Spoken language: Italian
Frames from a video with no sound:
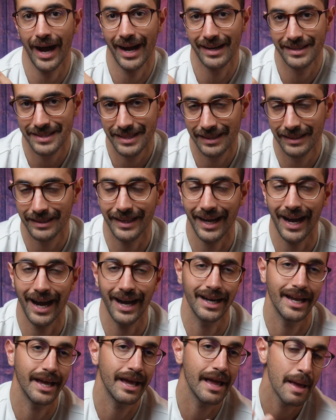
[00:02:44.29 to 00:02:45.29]

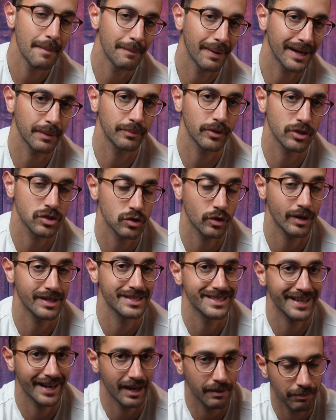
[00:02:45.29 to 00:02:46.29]
aziendale ma che possono
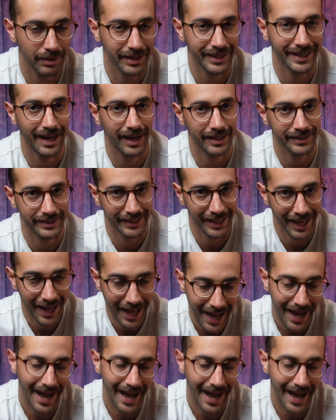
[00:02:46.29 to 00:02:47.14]
essere applicati